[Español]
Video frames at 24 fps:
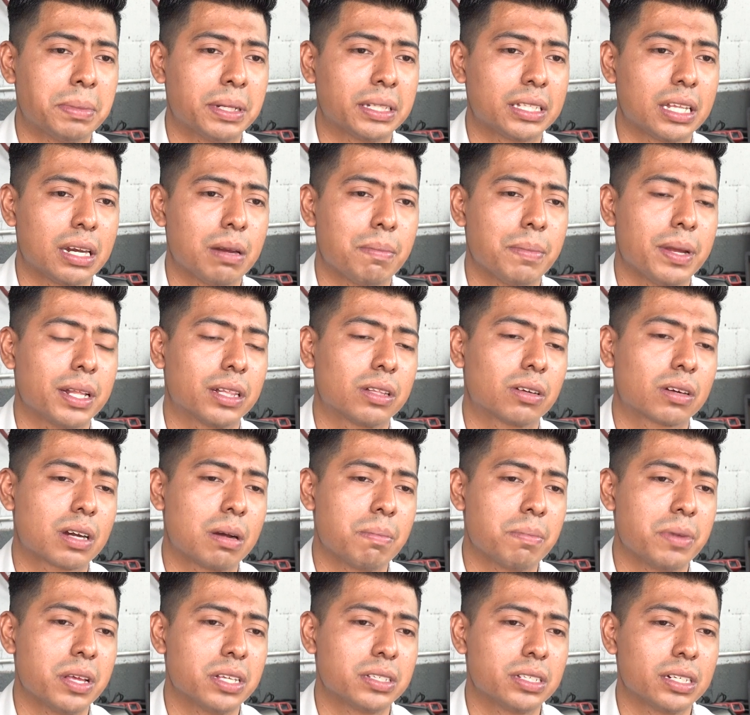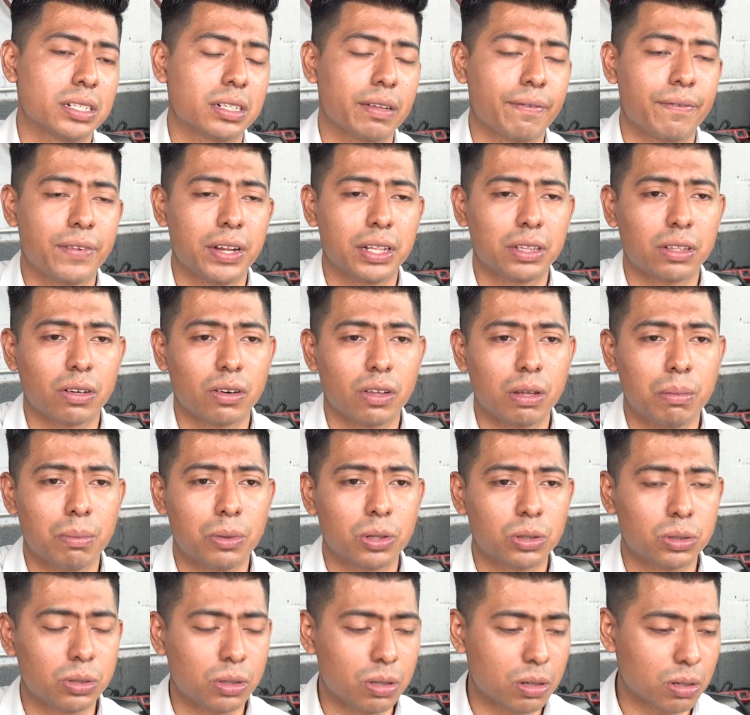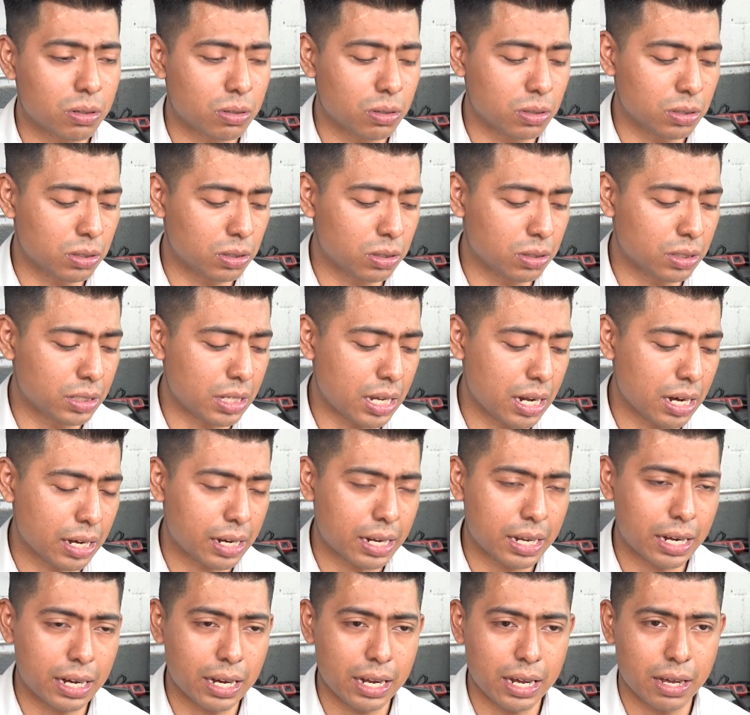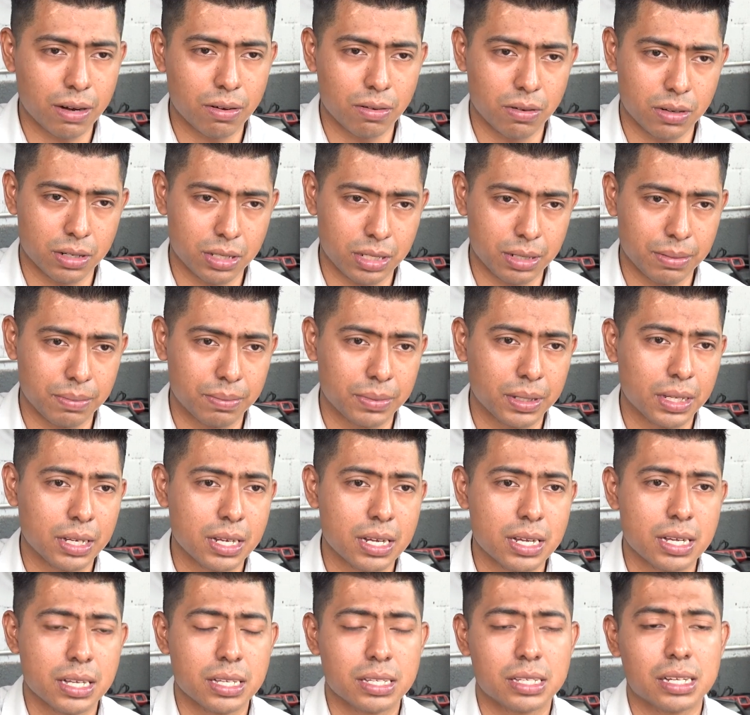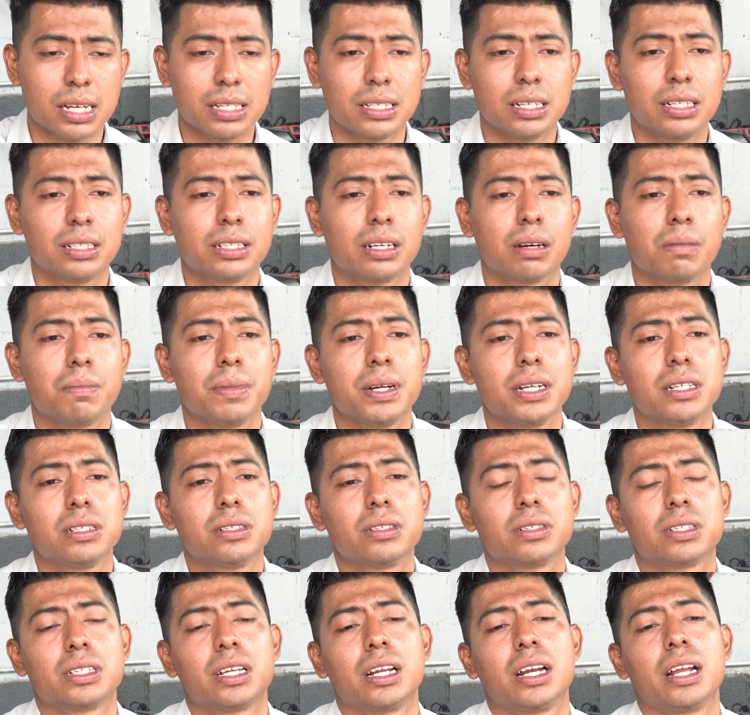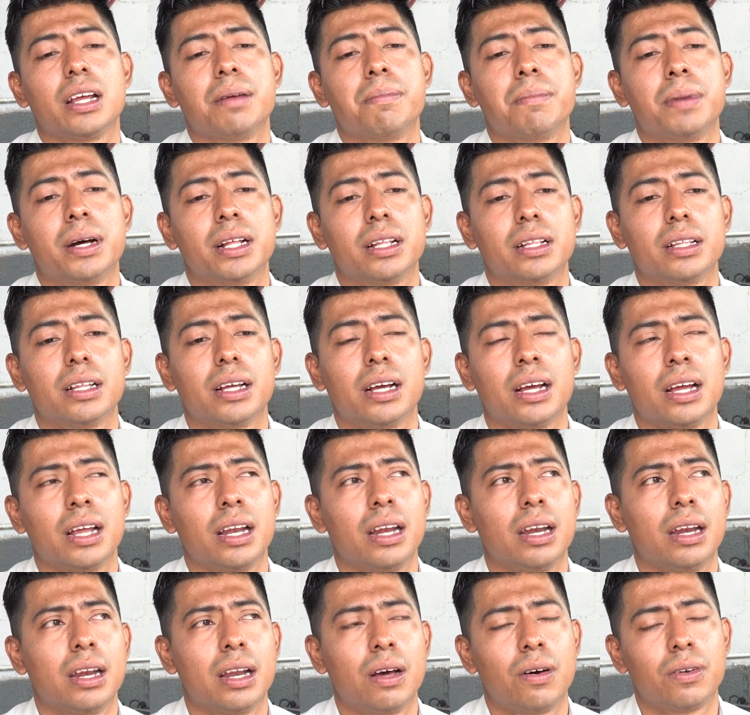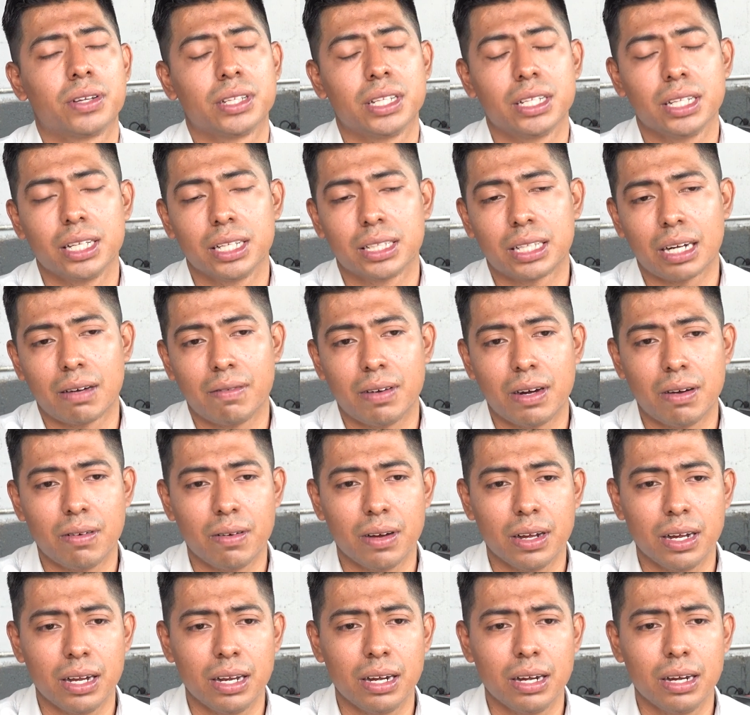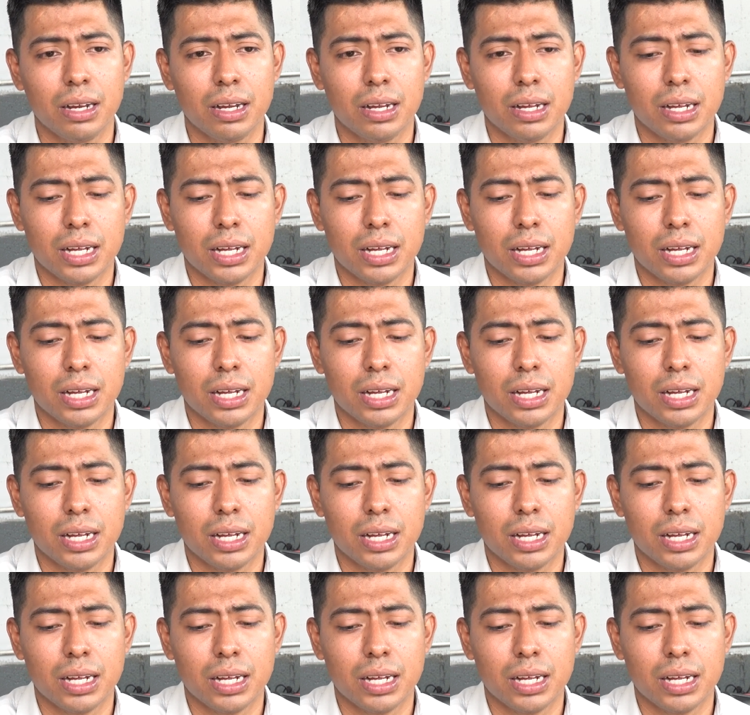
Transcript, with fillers: mantenimiento, cambio de aceite y filtro de motor, costo total, crear orden se hace el servicio, se le manda la orden de trabajo a él,